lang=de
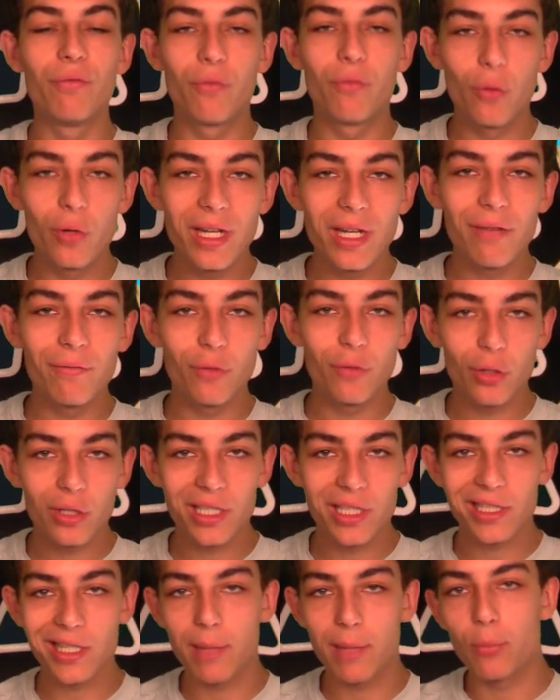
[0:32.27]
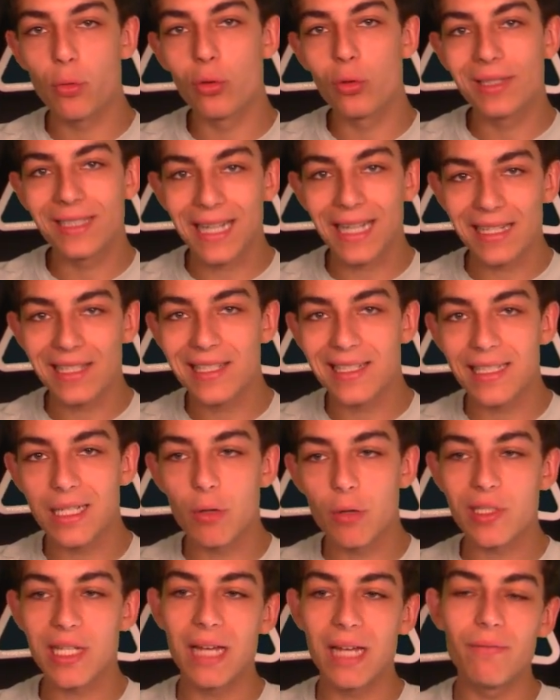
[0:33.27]
wo denn wirklich der Boden ganz
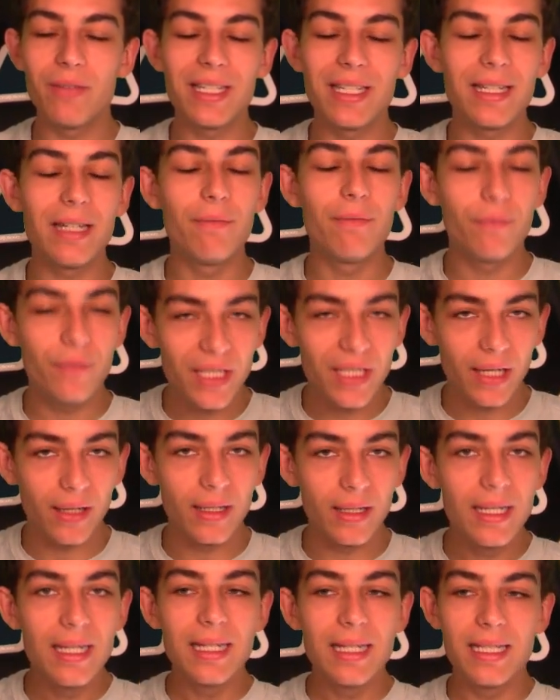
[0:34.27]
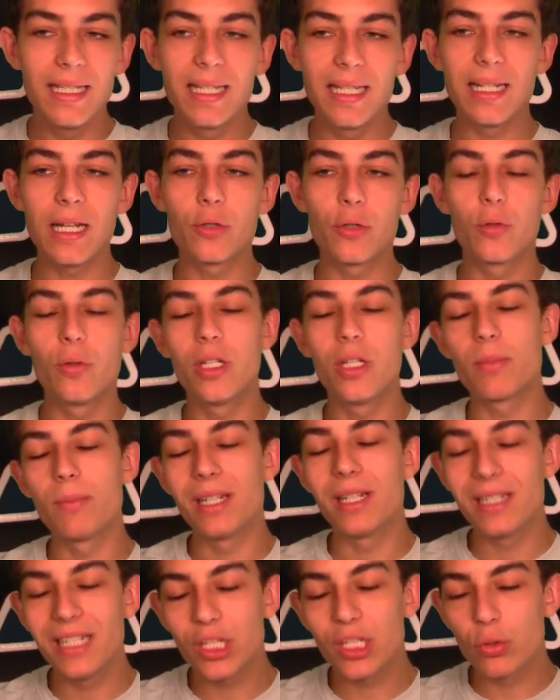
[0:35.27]
genau sein wird, den wir hier natürlich
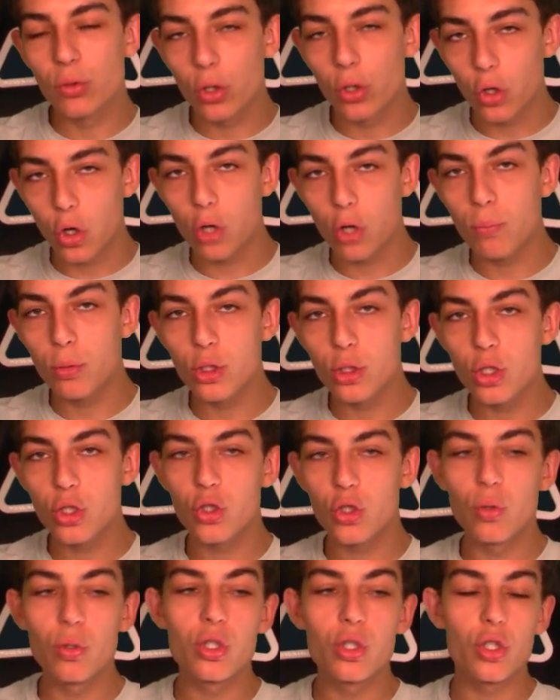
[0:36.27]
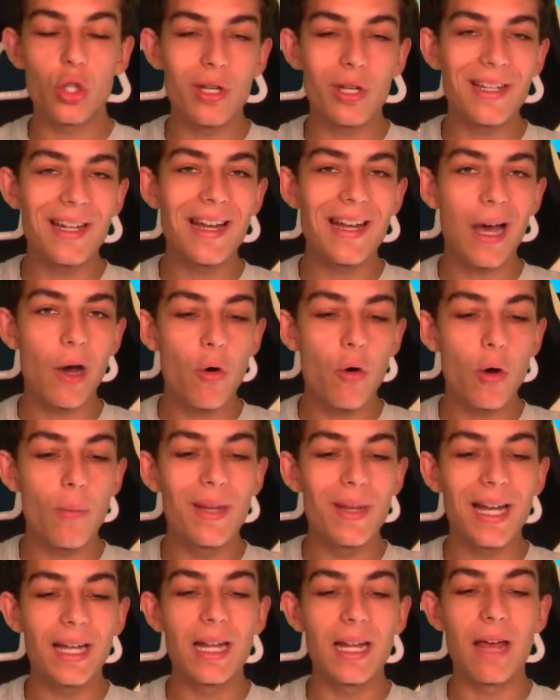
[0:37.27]
mit nicht nur Long-Positionen, sondern auch
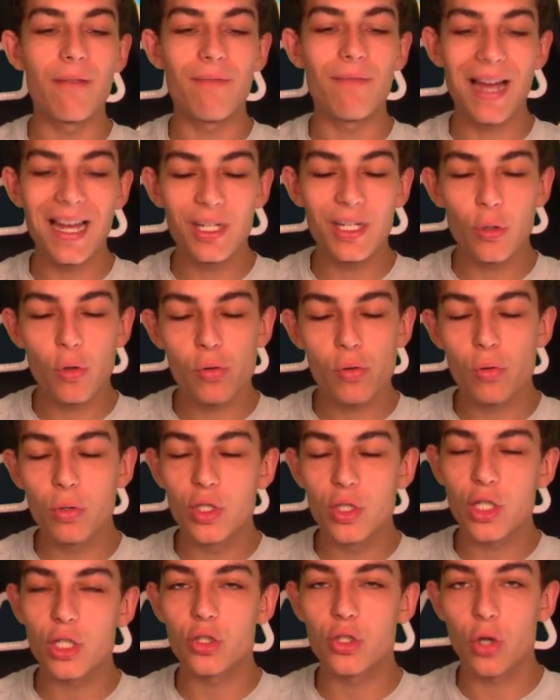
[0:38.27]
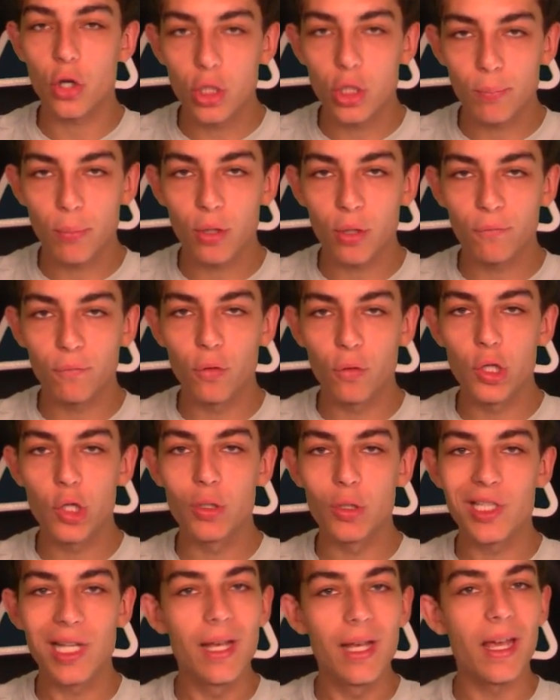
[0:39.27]
mit einer Erweiterung unseres
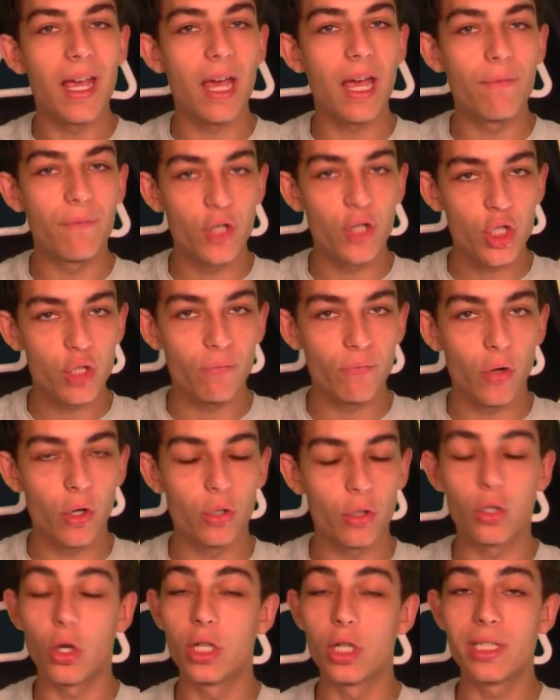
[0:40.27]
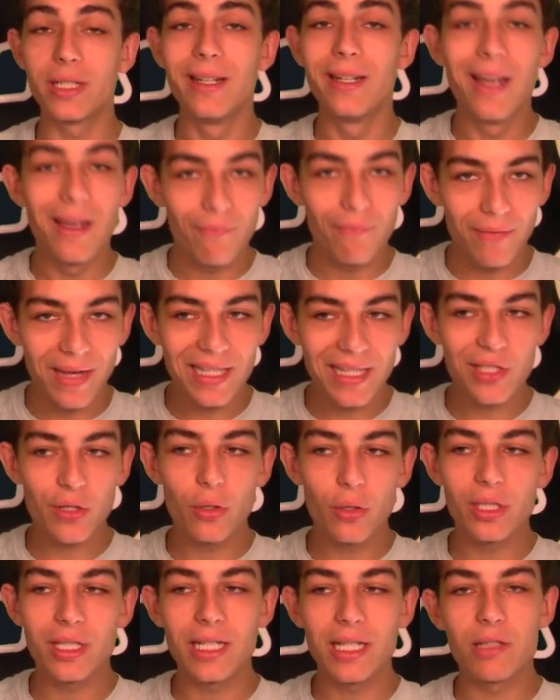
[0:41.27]
Hodl-Portfolios erwischen wollen. Leute, wenn es
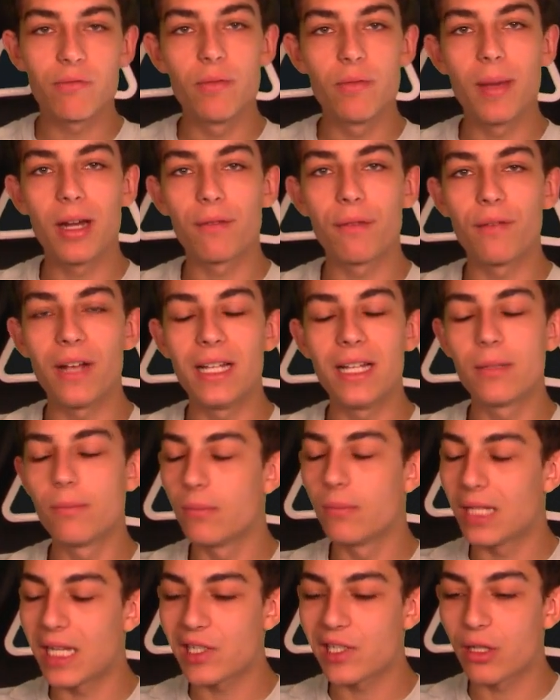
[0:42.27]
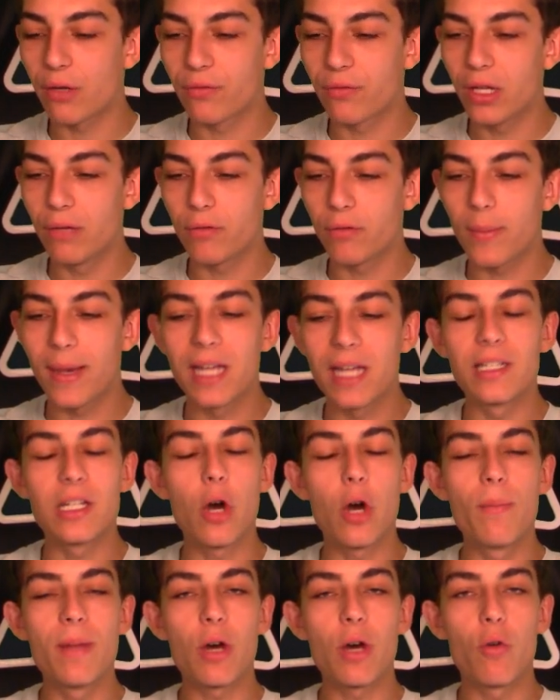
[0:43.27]
euch jetzt wie mal gefällt, lasst auf jeden Fall mal einen
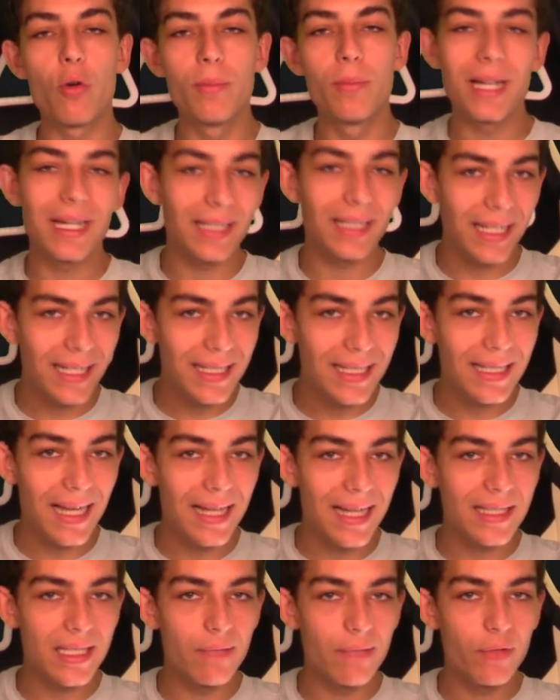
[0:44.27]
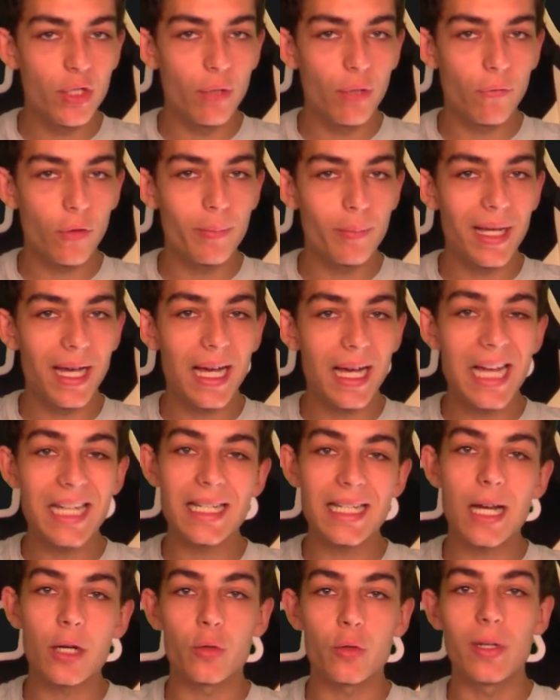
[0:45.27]
Daumen nach oben da. Jedes einzelne Video von mir
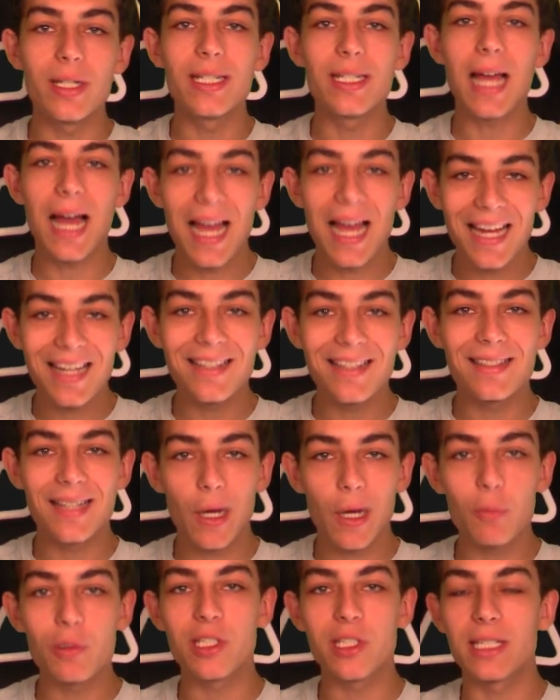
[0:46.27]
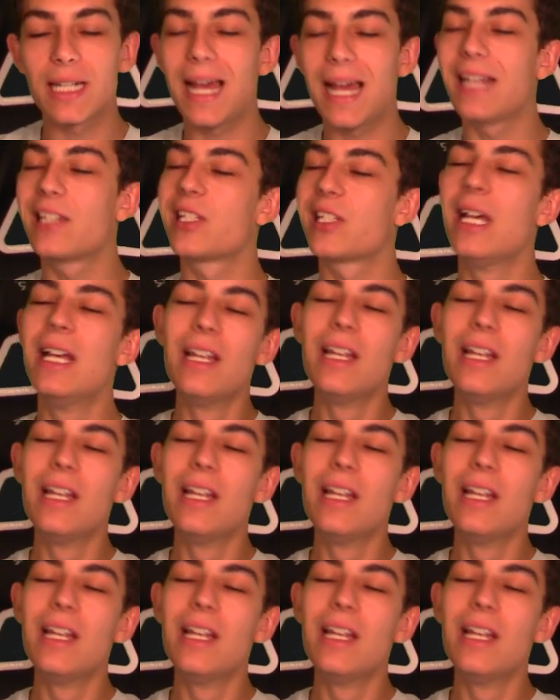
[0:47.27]
erreicht aktuell die 1000 Likes.